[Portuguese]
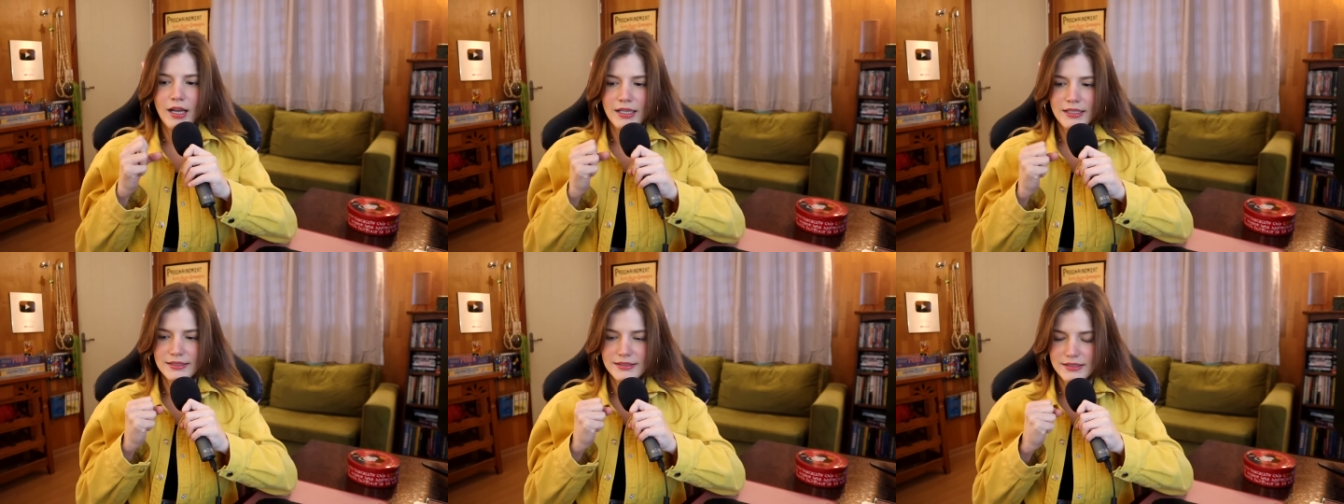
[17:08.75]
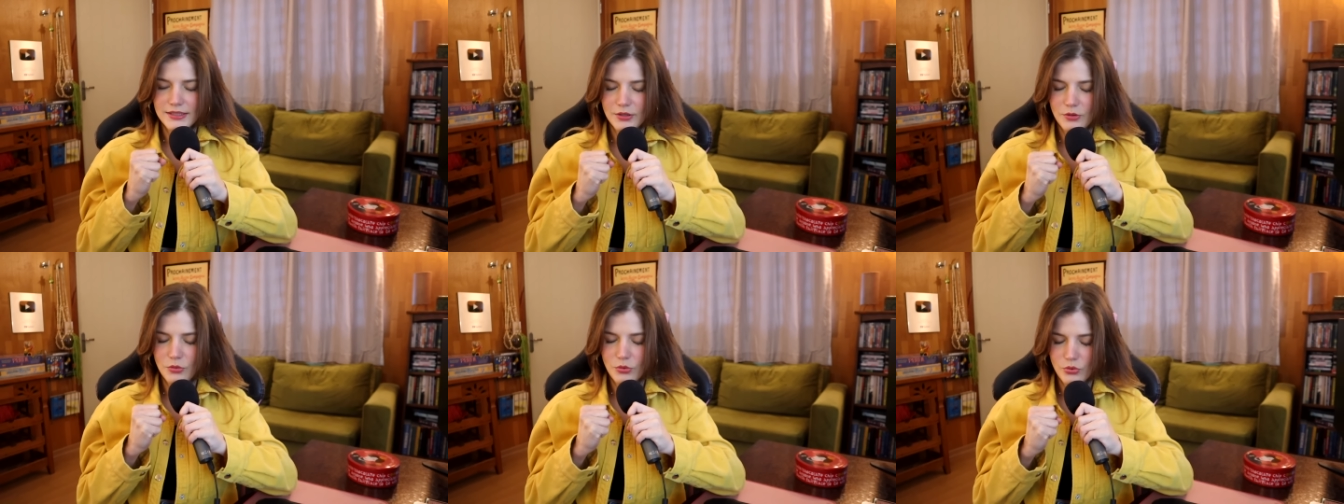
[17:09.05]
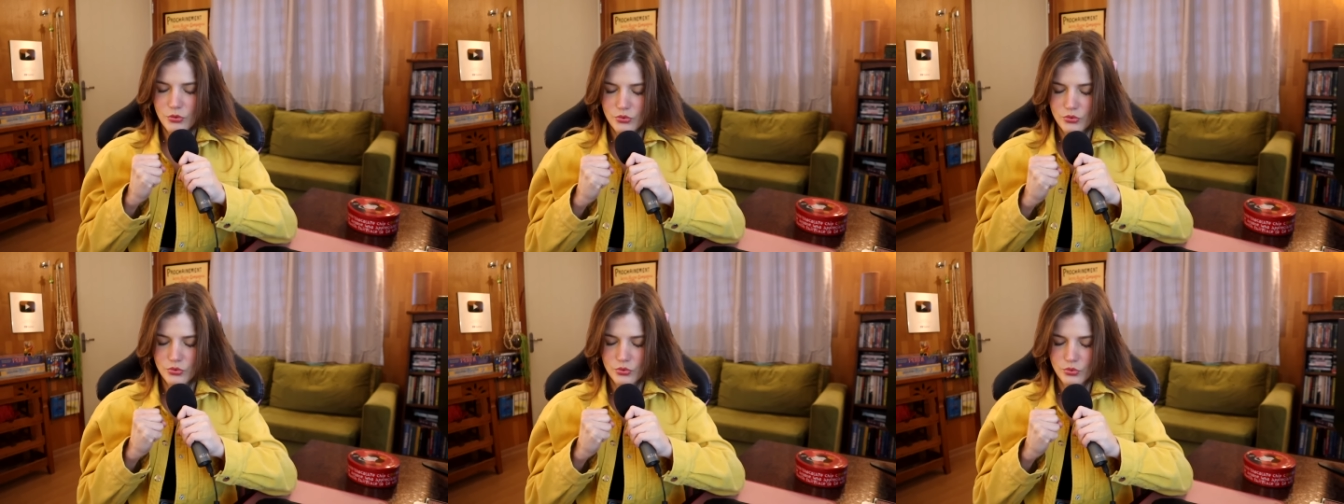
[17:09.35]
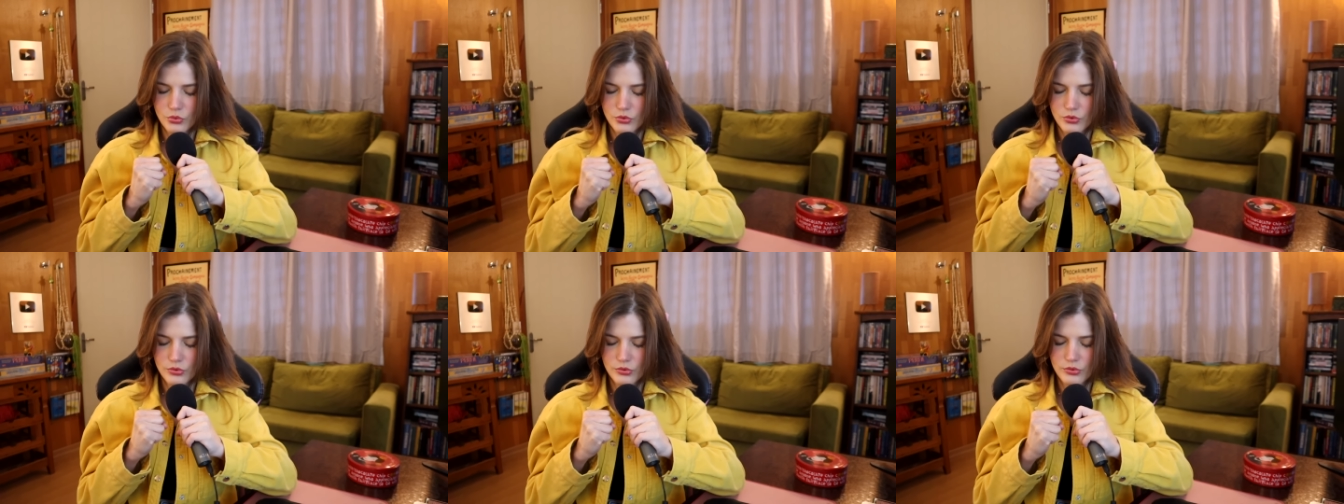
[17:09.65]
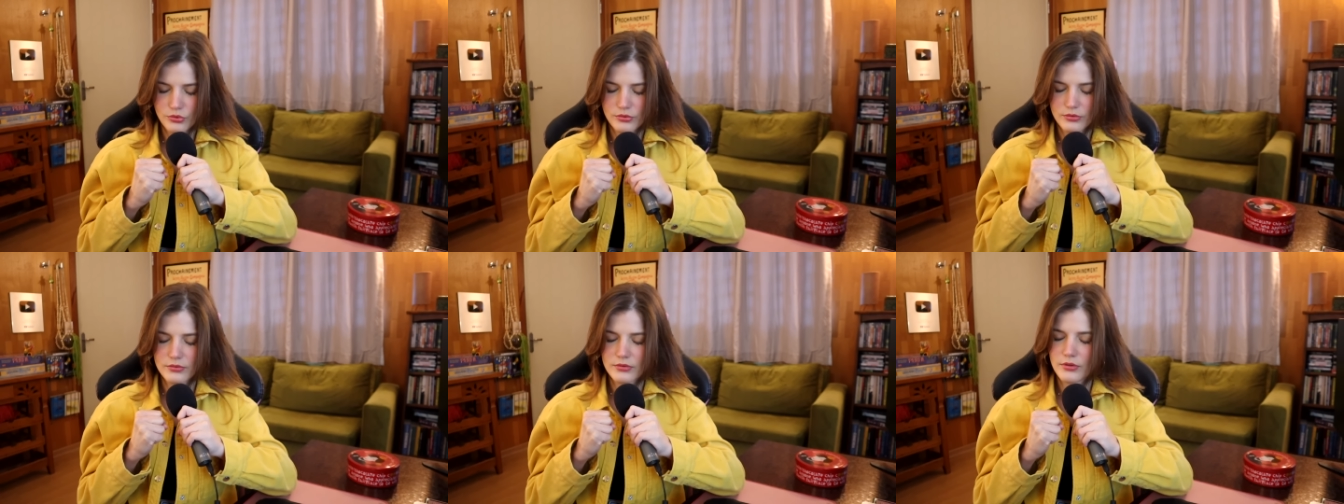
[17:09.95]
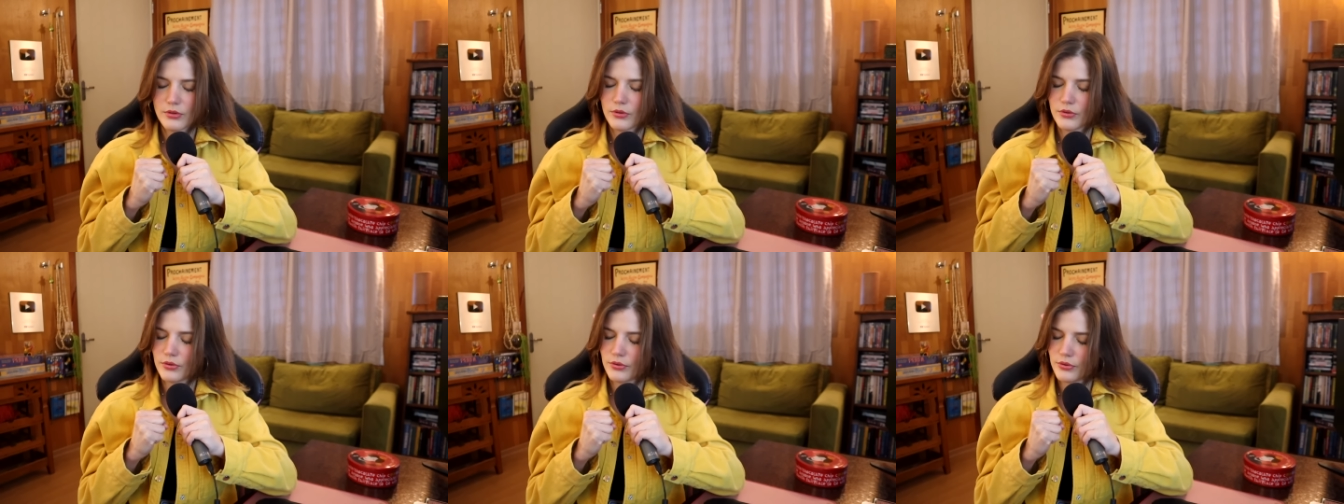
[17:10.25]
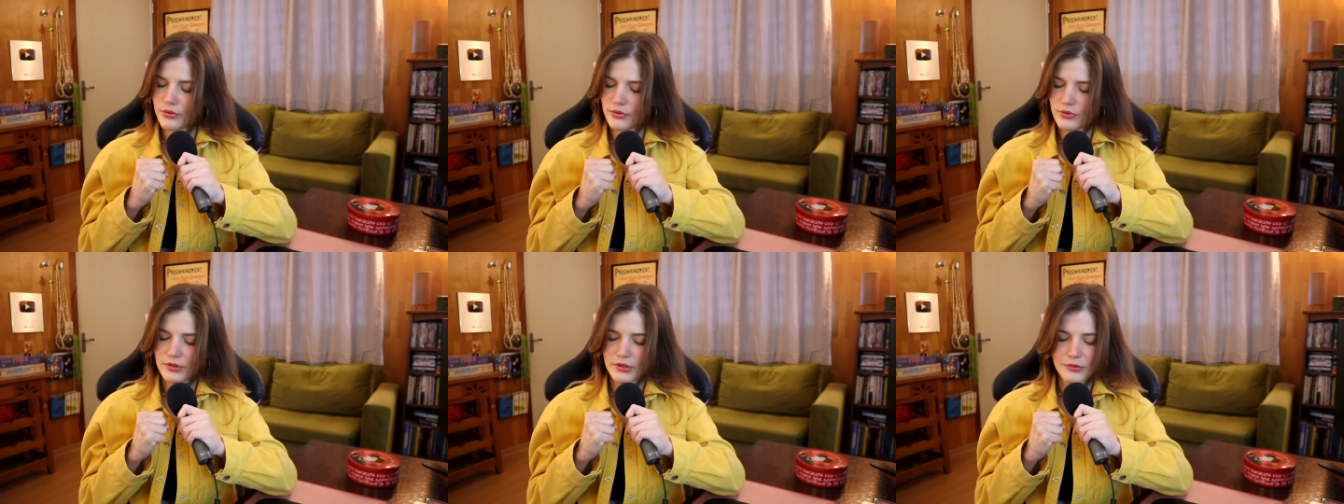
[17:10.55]
Segura o Surto.
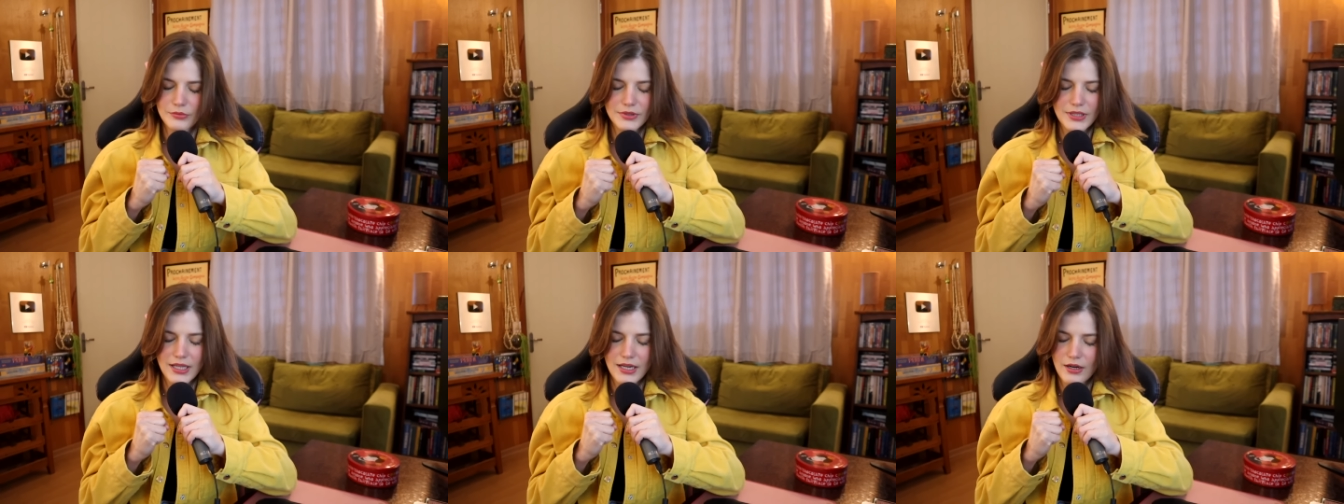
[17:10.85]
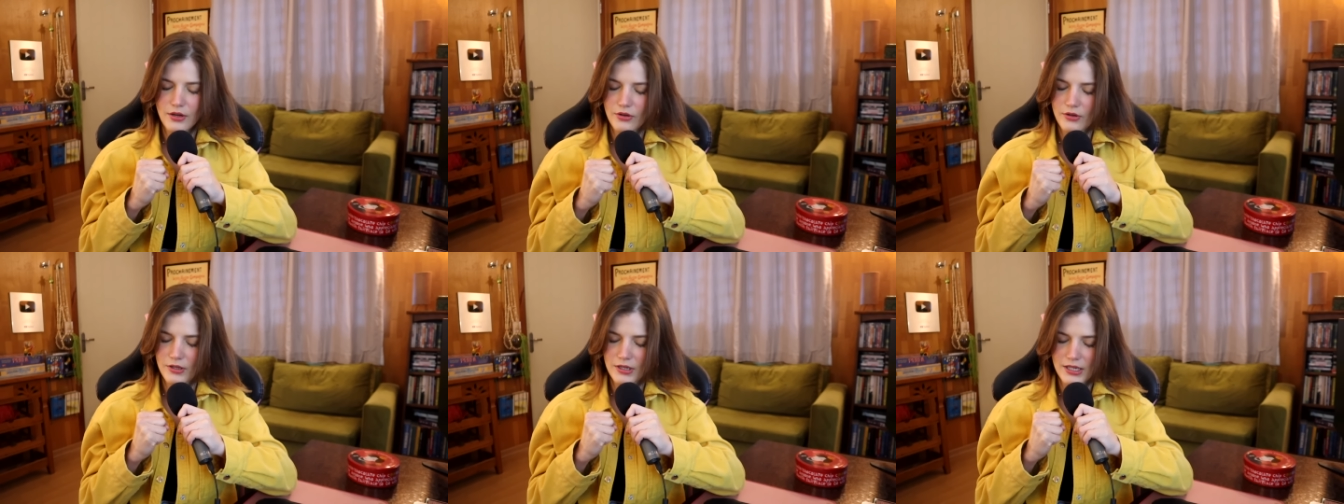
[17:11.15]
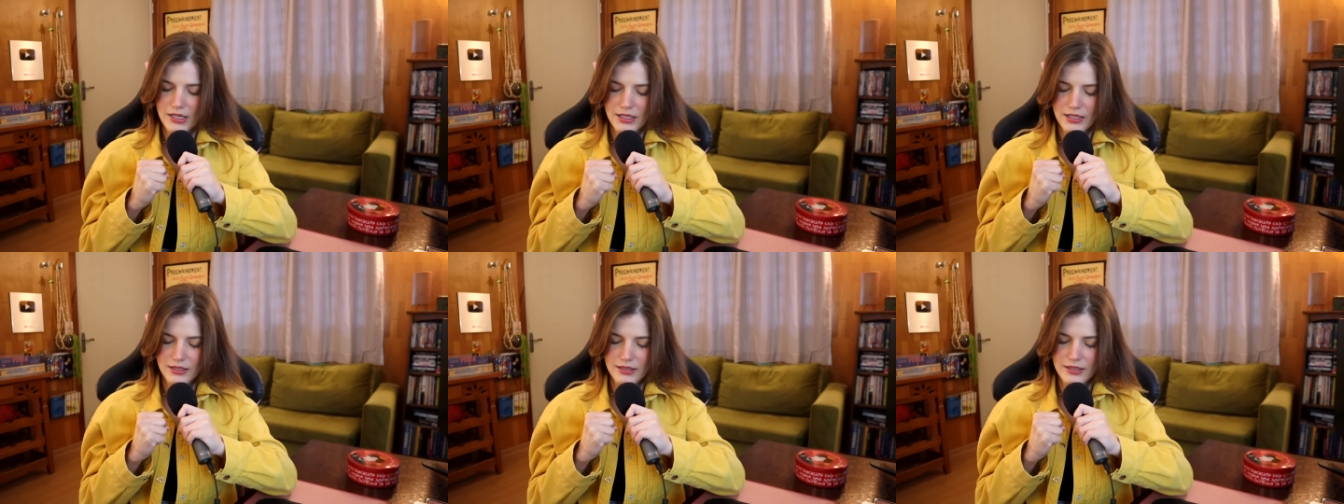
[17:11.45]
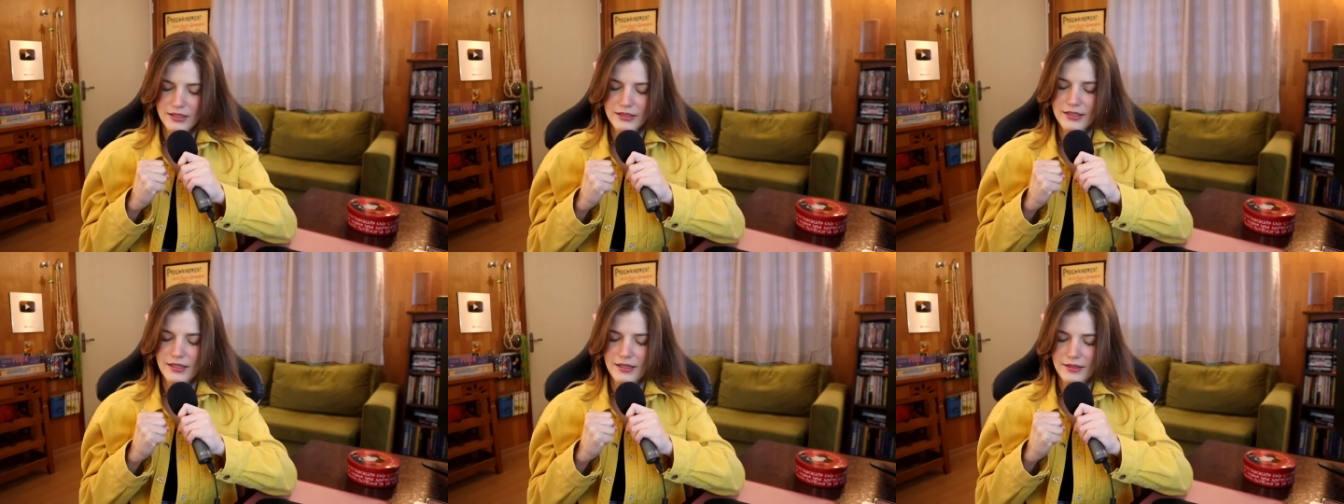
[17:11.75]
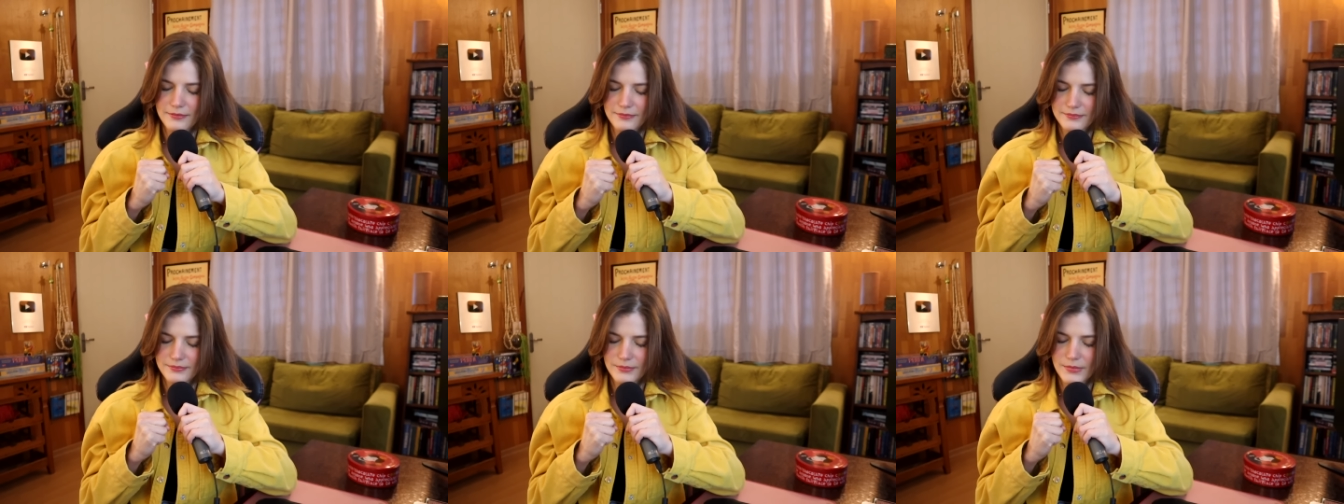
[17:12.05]
Não tá na hora ainda, tá?